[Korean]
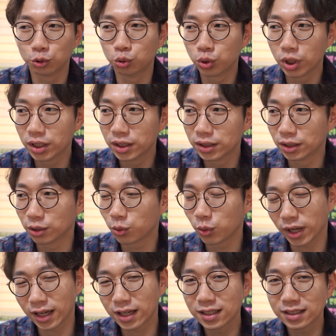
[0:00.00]
우리는
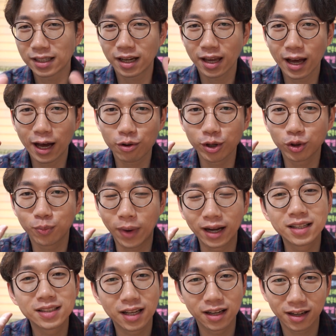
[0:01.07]
굉장히 하루에도
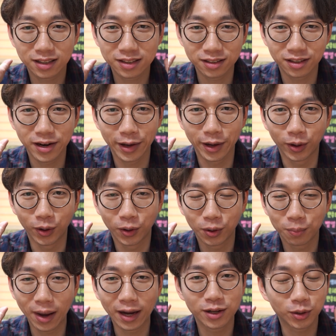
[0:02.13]
많은 생각들을 해요.
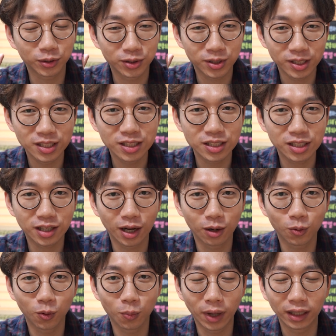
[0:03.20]
많은 것들을
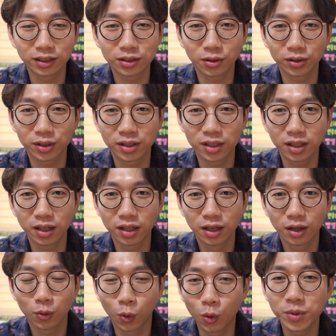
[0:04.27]
인식하고 많은 것들을
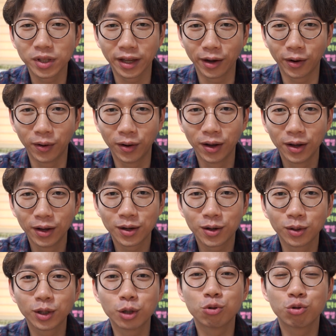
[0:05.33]
고민해요.
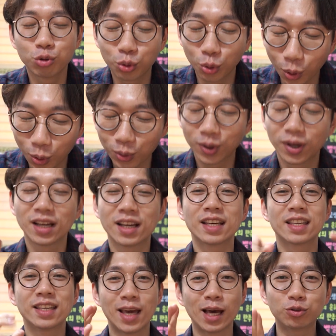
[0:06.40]
그런데 유독
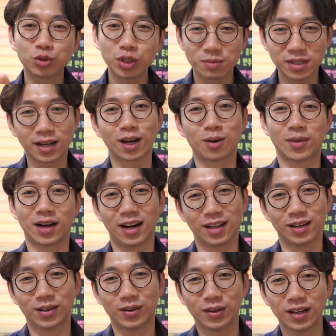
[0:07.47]
예수님 생각만 안
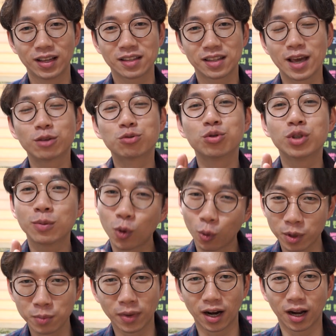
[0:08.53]
해요. 예수님
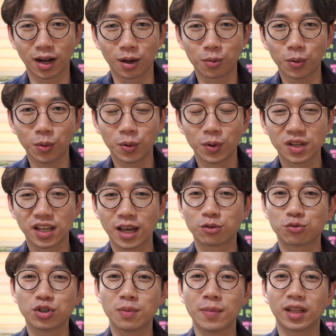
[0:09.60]
고민만 안 하고
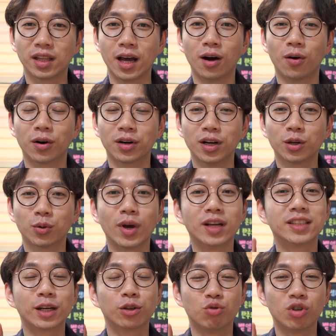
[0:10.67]
예수님에 대한 거를
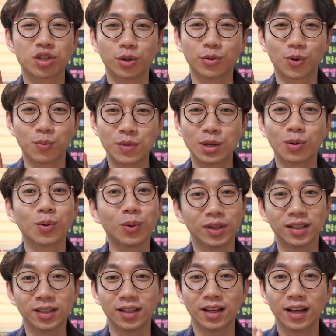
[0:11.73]
굉장히 뒷전으로
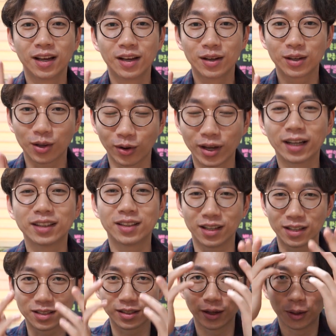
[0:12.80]
밀어놓는 경향들이
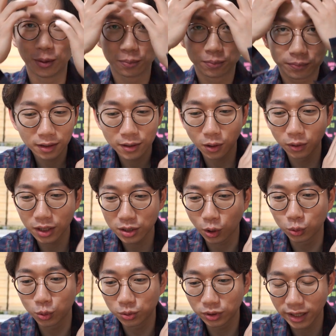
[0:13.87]
있어요. 그런데
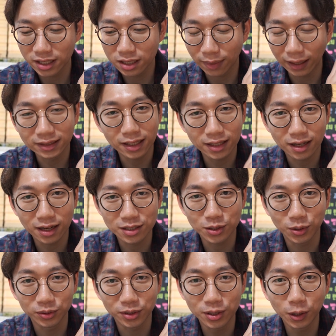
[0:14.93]
저도 그게 이제
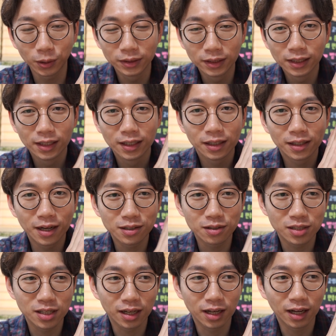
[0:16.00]
마찬가지거든요.
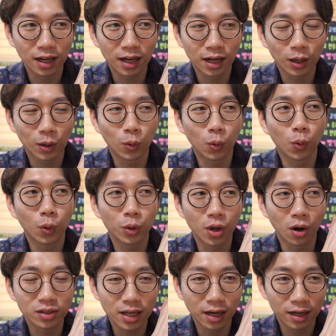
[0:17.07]
그래서 제가
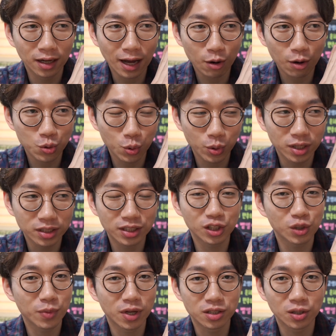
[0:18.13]
영상을 하루 종일
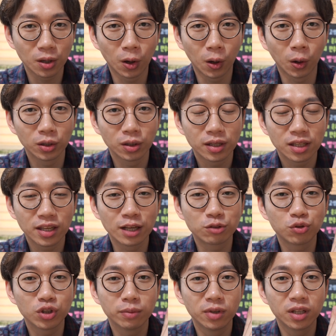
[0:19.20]
찍으면서
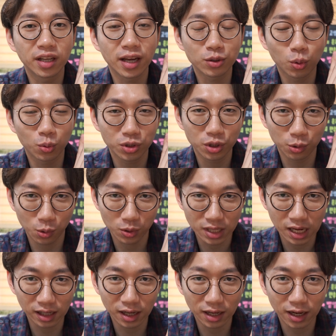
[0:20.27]
예수님을 계속적으로
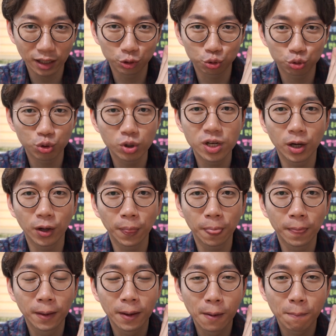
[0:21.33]
생각하는 훈련,
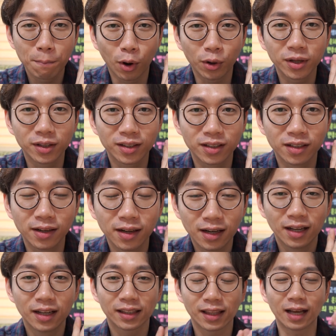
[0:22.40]
버릇들을
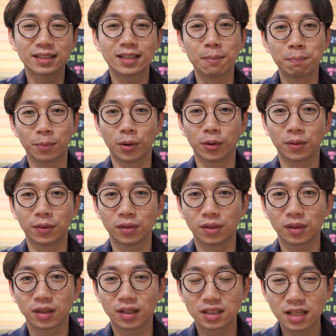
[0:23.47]
다시 한번
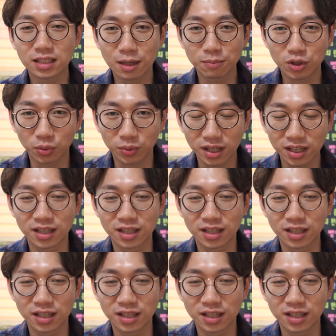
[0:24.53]
새삼스럽게